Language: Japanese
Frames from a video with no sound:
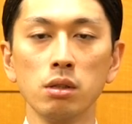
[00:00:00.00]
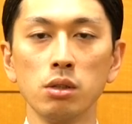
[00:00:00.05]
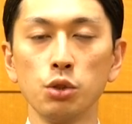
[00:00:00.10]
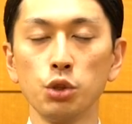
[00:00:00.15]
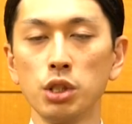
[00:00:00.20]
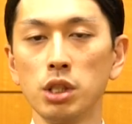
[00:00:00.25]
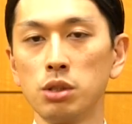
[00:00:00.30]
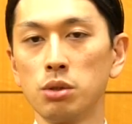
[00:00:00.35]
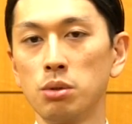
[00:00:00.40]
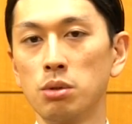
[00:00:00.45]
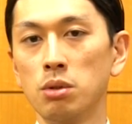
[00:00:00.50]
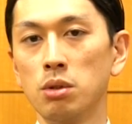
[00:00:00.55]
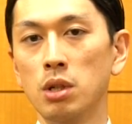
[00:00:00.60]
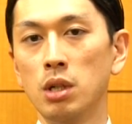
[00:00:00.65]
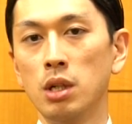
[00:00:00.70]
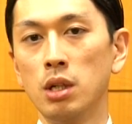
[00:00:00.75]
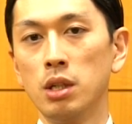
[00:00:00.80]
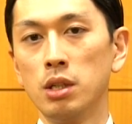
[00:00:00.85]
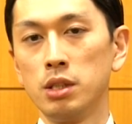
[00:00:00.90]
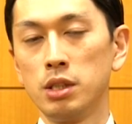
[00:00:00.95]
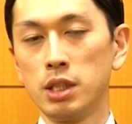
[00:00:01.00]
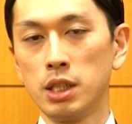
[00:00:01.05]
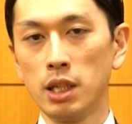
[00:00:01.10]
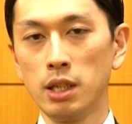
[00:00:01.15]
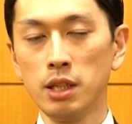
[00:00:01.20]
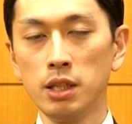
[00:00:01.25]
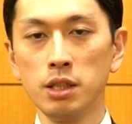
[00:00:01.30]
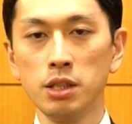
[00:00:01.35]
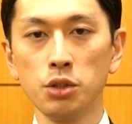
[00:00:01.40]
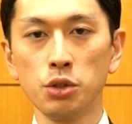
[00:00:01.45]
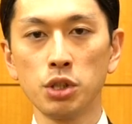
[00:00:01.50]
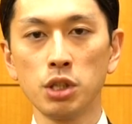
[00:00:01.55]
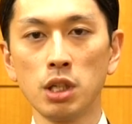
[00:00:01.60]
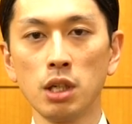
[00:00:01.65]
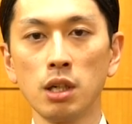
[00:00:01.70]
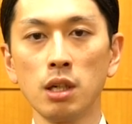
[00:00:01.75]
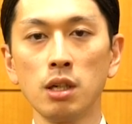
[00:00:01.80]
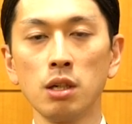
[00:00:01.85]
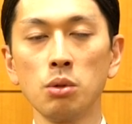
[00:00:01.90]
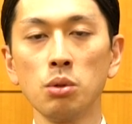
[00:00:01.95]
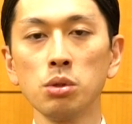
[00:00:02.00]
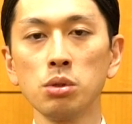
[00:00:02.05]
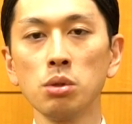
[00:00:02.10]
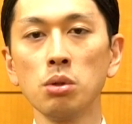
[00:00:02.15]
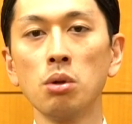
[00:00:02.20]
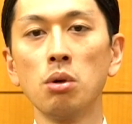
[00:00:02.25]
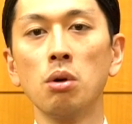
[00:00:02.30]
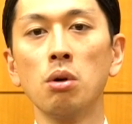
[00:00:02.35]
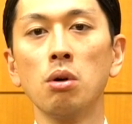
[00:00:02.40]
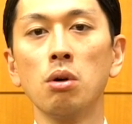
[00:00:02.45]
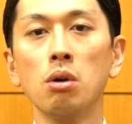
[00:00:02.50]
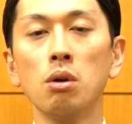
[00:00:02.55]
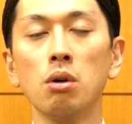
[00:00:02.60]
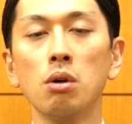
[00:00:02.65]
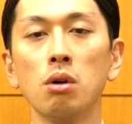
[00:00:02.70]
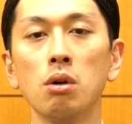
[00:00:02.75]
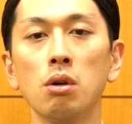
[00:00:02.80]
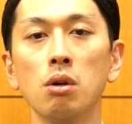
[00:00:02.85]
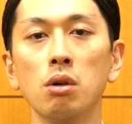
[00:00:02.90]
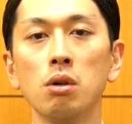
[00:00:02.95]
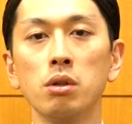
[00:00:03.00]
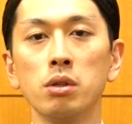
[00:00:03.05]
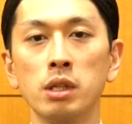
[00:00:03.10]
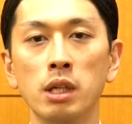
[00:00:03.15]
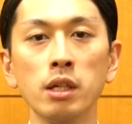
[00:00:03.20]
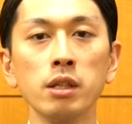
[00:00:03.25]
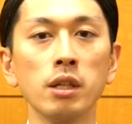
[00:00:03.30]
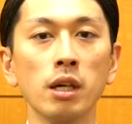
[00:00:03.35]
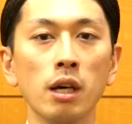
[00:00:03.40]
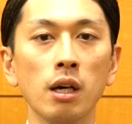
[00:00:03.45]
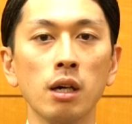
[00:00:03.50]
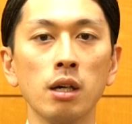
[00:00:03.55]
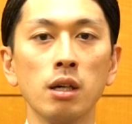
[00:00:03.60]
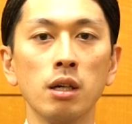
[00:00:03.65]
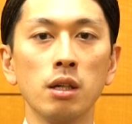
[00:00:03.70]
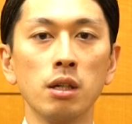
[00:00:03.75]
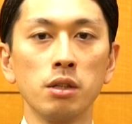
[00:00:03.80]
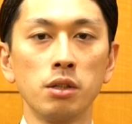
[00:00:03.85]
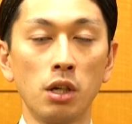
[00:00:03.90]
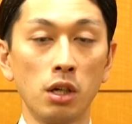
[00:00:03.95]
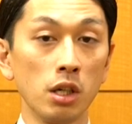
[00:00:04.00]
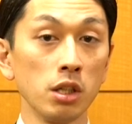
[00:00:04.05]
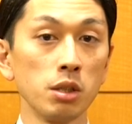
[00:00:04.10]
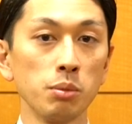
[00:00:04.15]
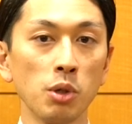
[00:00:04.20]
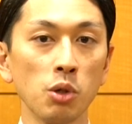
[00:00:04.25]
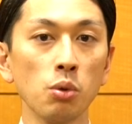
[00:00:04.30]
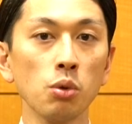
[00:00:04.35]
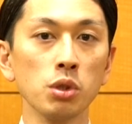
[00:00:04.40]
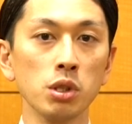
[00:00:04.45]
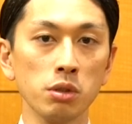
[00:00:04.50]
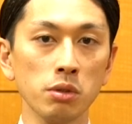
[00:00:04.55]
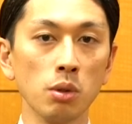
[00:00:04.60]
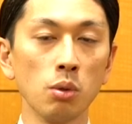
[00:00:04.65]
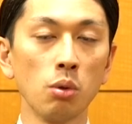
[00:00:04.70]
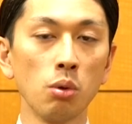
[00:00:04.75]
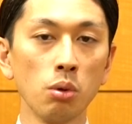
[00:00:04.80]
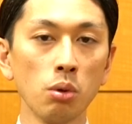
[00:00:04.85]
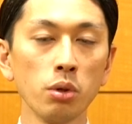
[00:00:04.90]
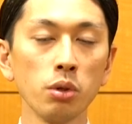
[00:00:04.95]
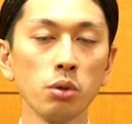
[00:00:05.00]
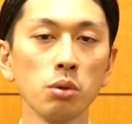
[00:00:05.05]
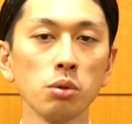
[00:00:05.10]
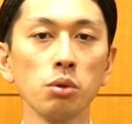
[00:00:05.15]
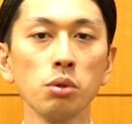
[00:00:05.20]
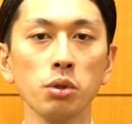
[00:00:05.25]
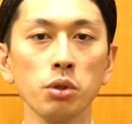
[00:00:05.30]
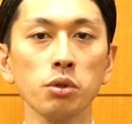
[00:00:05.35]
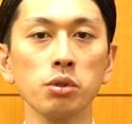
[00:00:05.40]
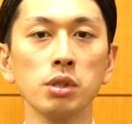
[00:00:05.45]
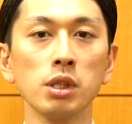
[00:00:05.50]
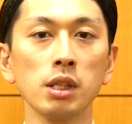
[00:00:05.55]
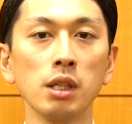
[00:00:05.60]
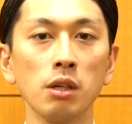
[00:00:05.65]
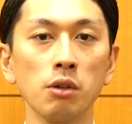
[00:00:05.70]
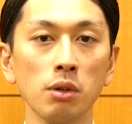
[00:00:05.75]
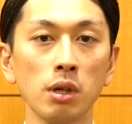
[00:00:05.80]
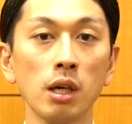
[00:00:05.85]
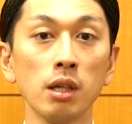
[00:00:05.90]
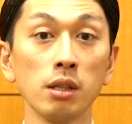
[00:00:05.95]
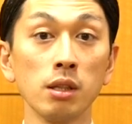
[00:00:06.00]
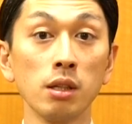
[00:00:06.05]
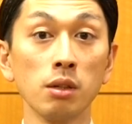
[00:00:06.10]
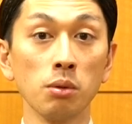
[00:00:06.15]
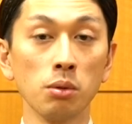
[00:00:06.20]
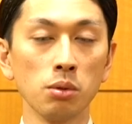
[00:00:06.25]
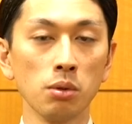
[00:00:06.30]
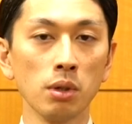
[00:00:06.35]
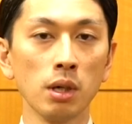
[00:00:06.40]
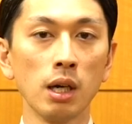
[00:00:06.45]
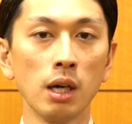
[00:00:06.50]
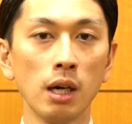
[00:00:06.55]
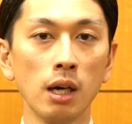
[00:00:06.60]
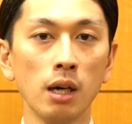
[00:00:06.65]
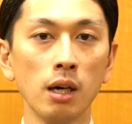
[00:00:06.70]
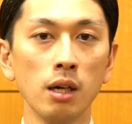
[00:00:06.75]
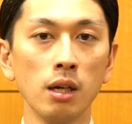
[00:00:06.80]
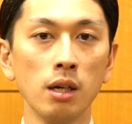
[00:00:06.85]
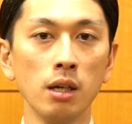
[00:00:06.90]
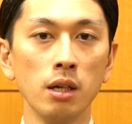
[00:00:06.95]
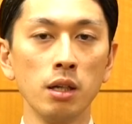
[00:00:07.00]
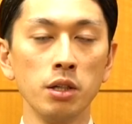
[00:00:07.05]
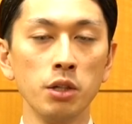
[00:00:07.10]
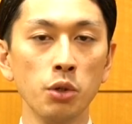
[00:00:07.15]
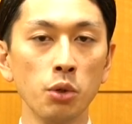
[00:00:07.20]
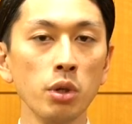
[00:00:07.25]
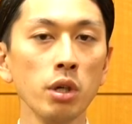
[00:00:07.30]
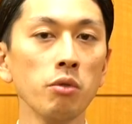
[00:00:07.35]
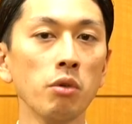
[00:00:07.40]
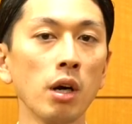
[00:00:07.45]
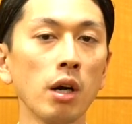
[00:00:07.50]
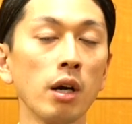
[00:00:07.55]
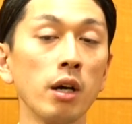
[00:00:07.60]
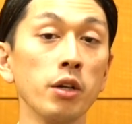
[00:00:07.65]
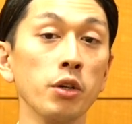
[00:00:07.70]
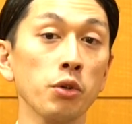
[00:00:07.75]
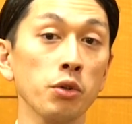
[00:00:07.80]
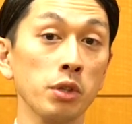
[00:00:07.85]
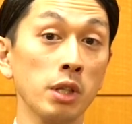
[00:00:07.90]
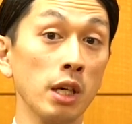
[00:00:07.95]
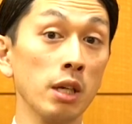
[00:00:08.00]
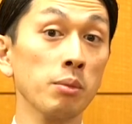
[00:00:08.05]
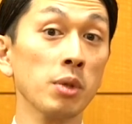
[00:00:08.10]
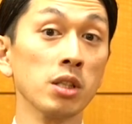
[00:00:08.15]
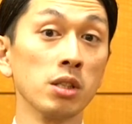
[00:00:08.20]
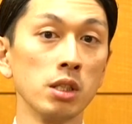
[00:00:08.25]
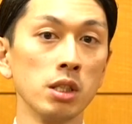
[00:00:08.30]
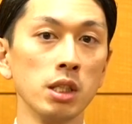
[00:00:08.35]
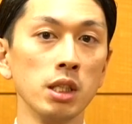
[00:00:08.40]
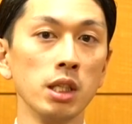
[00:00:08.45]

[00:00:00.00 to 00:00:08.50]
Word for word: そしてそのチャレンジをしたからこそなんだ高島コーチはこういうことを言ってたのかっていうことがより分かるようになります